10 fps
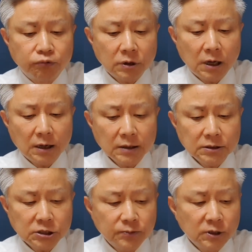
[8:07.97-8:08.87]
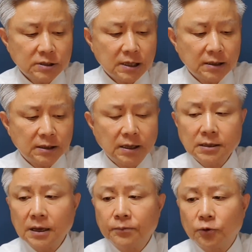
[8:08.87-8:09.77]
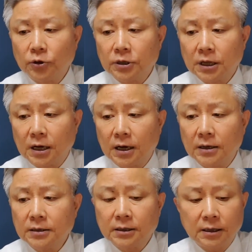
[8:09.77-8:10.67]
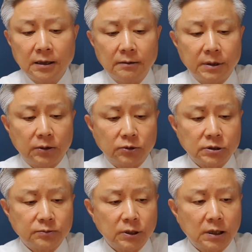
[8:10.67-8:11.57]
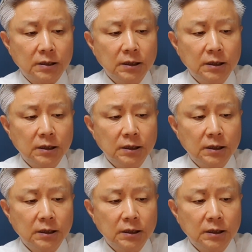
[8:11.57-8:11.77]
불안한 심리 상태의 표현이다. 이렇게 말하고 있습니다.